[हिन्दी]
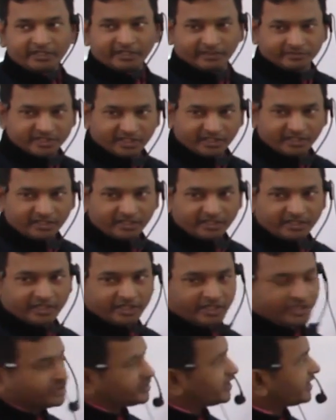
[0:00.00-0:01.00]
डेम्स क्लियर
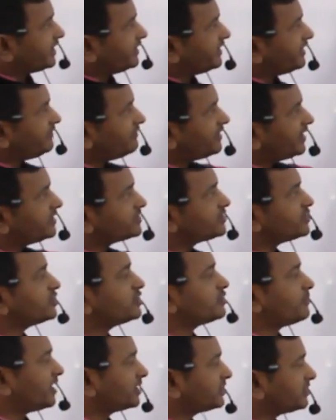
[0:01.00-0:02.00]
सेकेंडरी
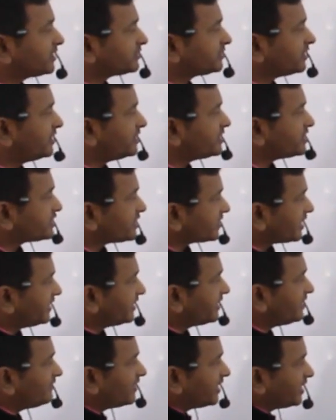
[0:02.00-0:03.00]
बैलेंसी की बात करते हैं तो
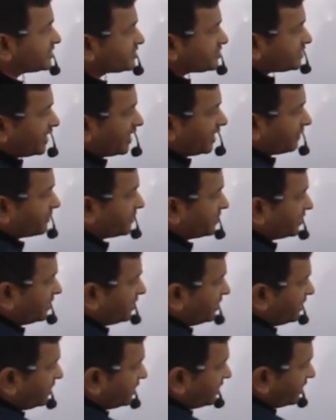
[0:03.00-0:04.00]
सेकेंडरी बैलेंसी आपका